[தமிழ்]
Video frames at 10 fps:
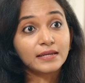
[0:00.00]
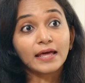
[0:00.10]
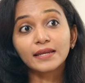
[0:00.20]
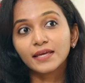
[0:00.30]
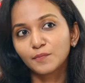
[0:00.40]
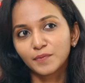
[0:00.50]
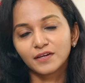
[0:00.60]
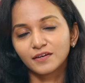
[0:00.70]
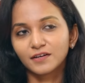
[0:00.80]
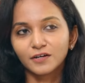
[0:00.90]
நிறைய பேர்
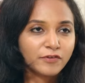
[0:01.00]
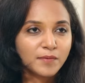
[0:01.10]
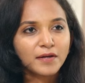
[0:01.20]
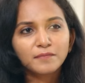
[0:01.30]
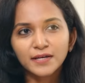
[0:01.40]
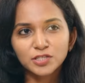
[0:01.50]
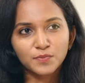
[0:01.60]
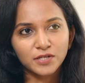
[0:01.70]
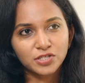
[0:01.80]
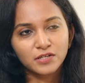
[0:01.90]
இருக்காங்க ஃபீமேல்
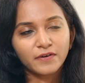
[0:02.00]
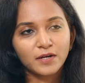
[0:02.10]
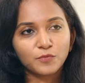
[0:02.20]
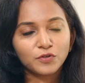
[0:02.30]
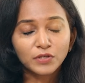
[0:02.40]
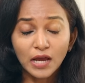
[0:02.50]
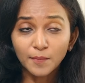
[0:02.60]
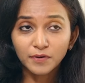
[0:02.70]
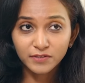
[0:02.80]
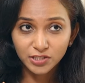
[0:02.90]
மாஸ்டர்பேஷன் வரும்போது
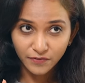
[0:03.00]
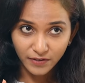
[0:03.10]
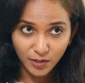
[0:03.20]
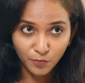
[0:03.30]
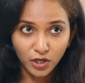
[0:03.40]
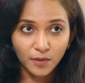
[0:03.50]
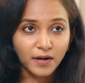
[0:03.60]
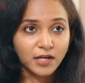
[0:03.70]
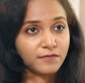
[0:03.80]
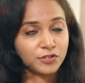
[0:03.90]
ஞாபகம் வச்சுக்க வேண்டிய
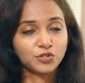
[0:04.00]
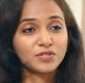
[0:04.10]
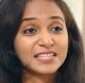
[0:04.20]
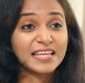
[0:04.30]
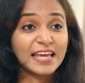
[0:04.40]
முக்கியமான விஷயம்